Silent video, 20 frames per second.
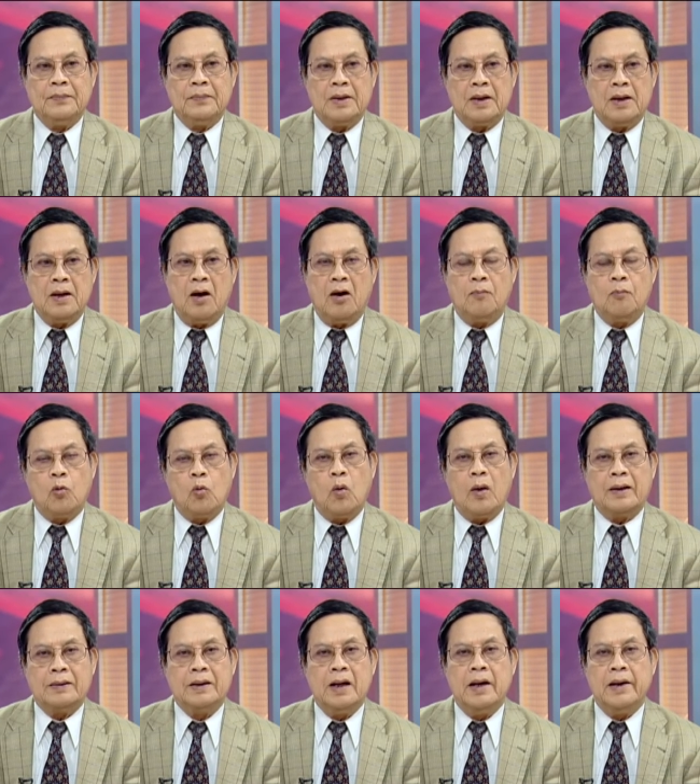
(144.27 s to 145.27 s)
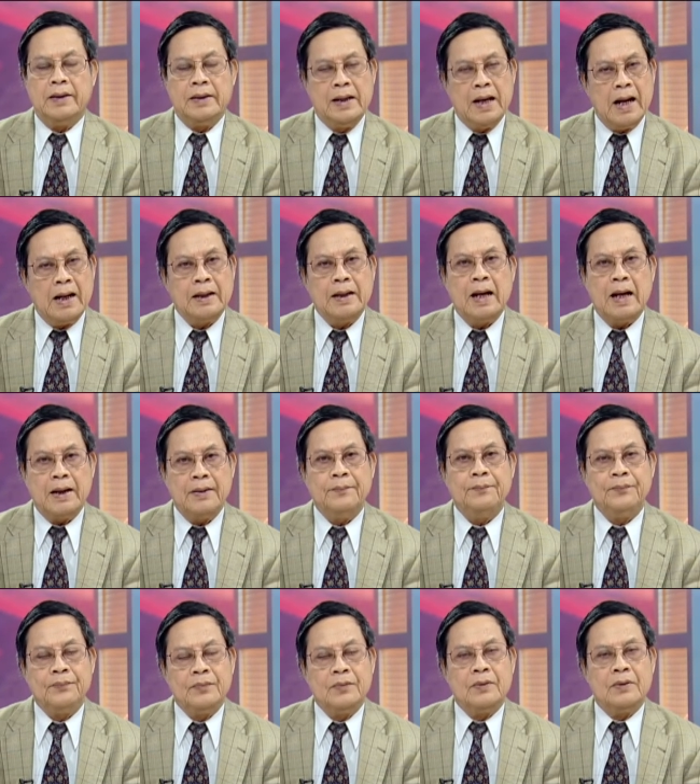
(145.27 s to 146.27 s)
Thì đó một khoảng thời gian ngắn
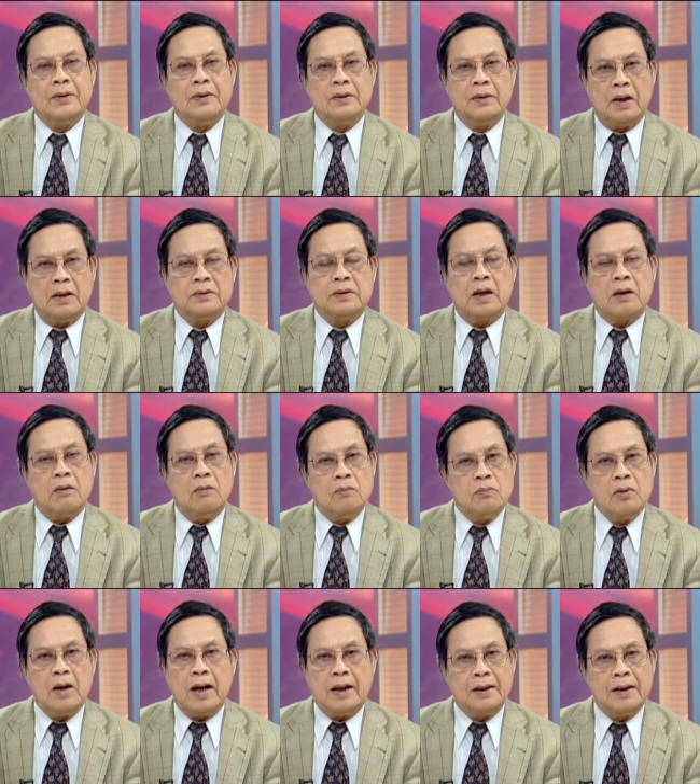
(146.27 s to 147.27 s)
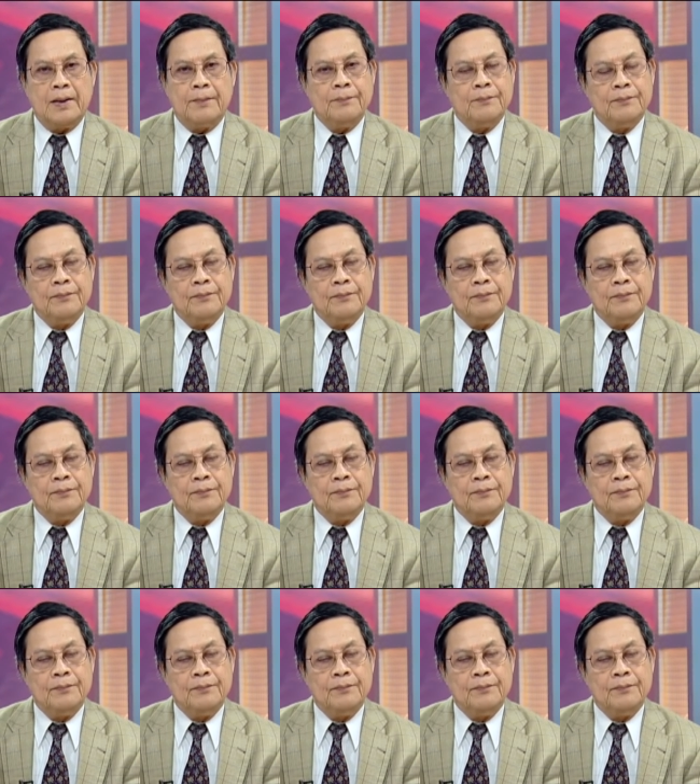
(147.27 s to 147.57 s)
thực ra cũng không ngắn lắm